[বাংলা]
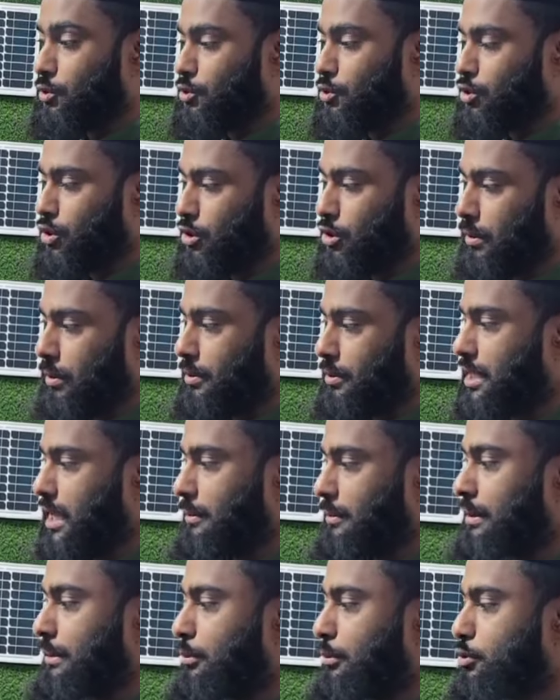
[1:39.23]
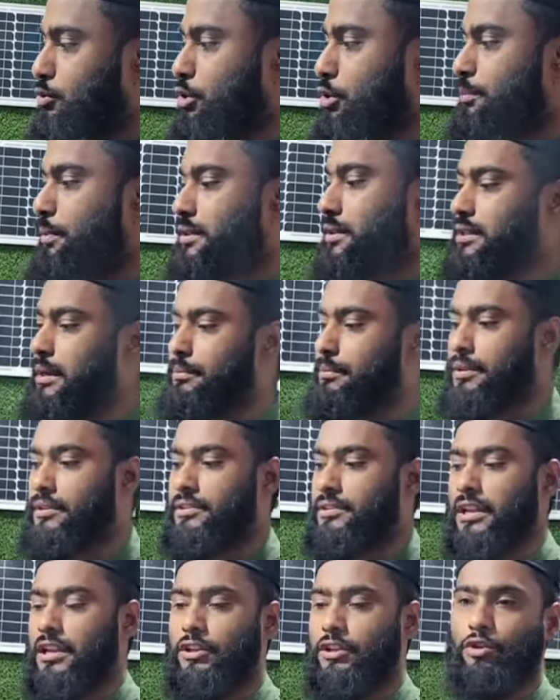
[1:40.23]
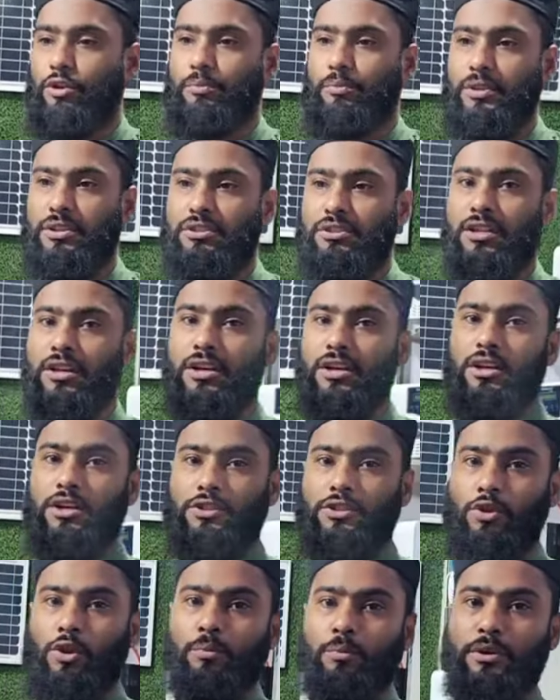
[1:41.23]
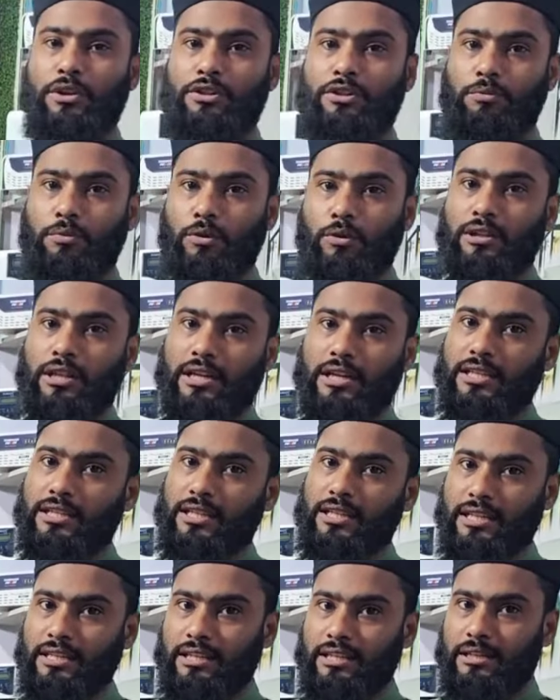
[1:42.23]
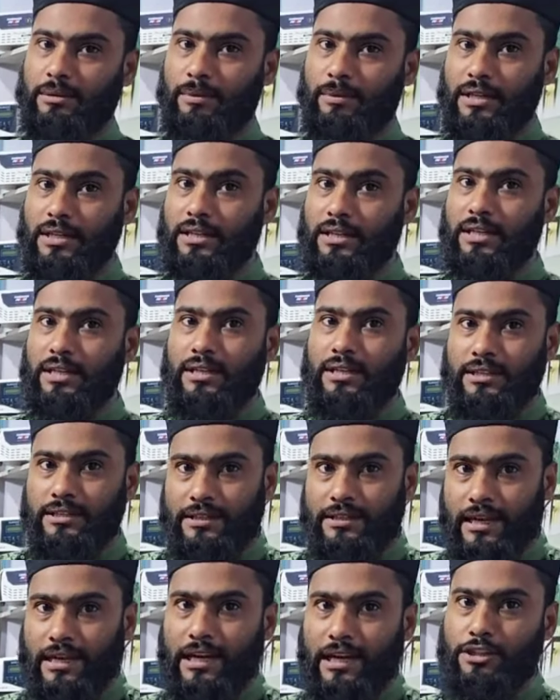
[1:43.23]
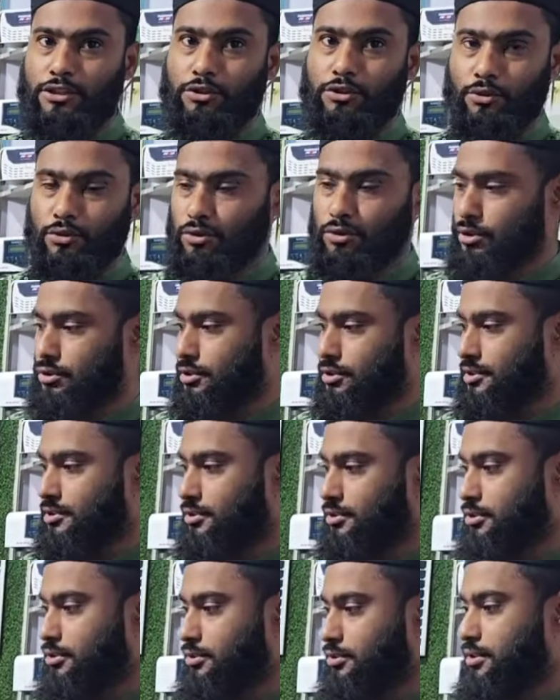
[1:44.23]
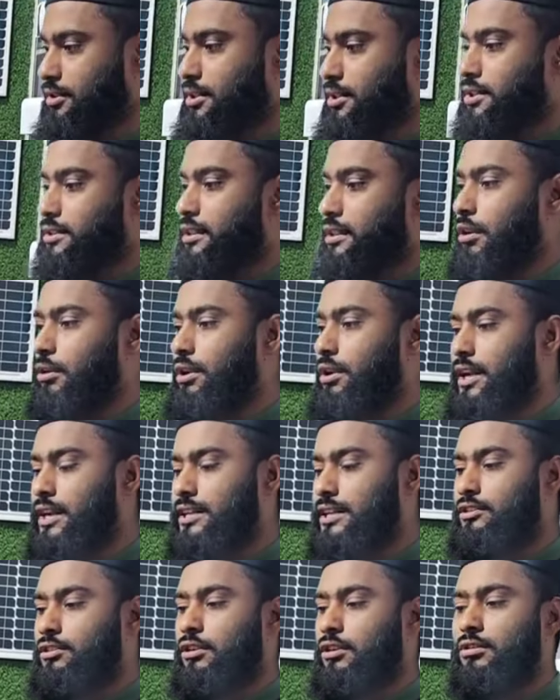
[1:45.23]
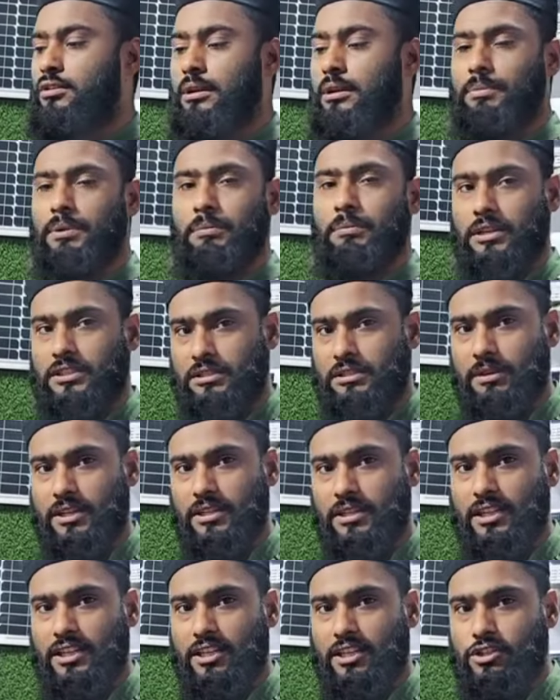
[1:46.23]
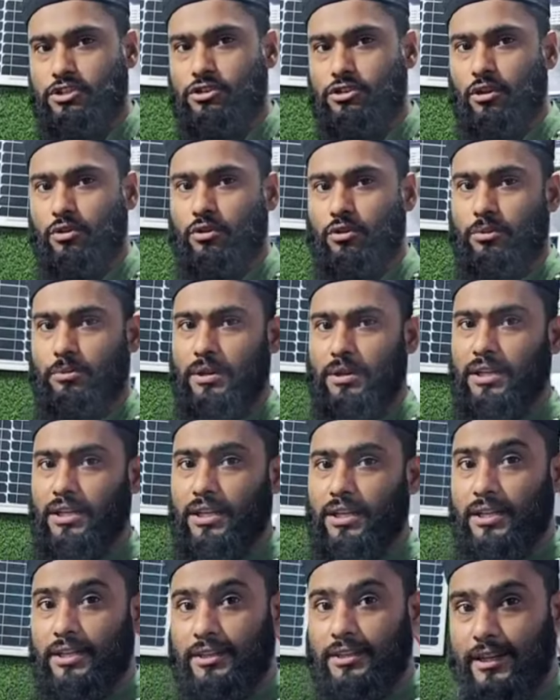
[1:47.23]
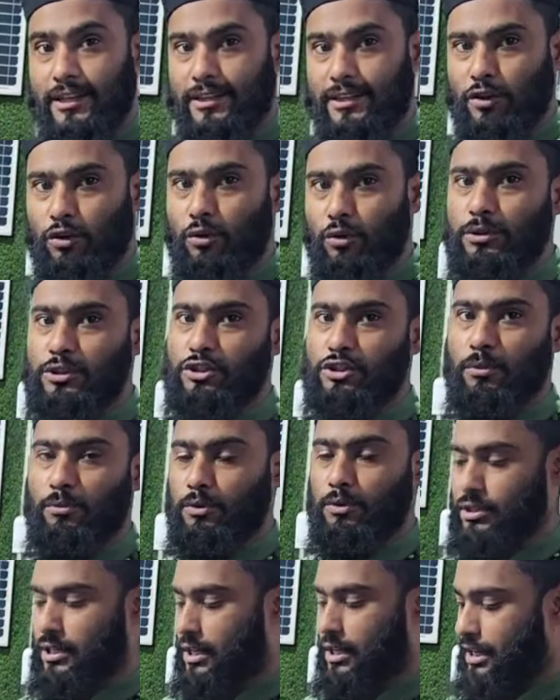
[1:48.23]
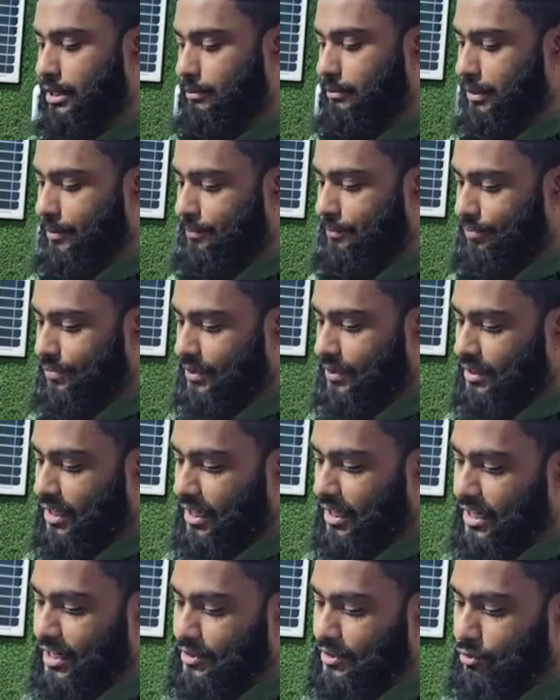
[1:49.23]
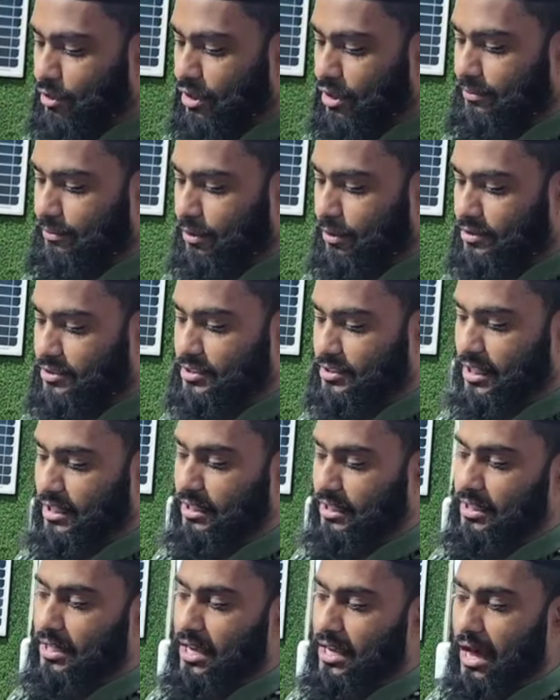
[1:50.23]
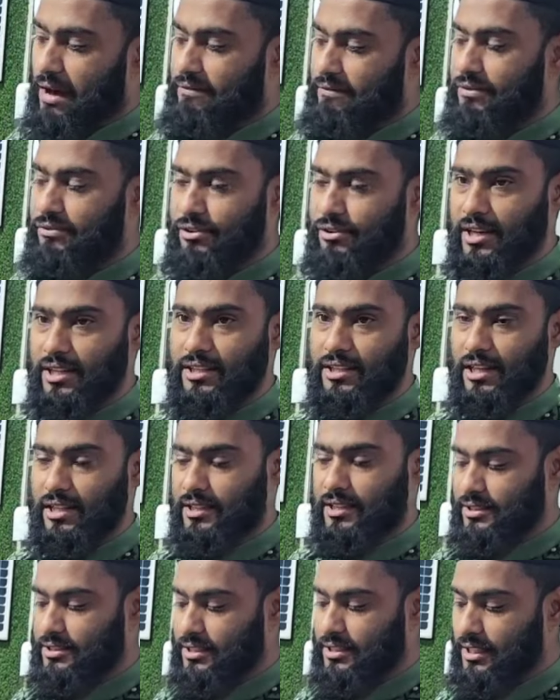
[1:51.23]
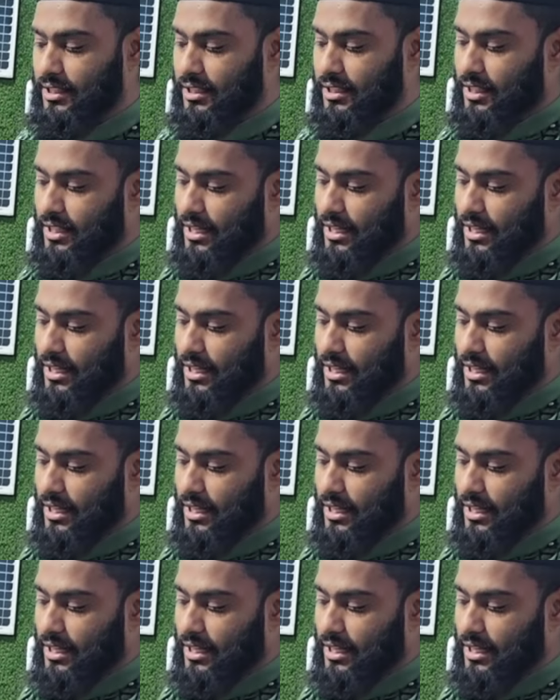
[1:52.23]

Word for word: সুন্দরভাবে থাকবে এবং দুই পাশে আপনারা চাইলে দুই পিস শো পিস ফুলদানি দিয়ে দিতে পারেন দেখার সৌন্দর্যের জন্য তাহলে এটি যখন আপনার বাসা বাড়িতে ইনস্টল করবেন দেখতে খুবই চমৎকার লাগবে তাই এই ট্রলি বক্সটা আমরা ফ্রি দিয়ে দিচ্ছি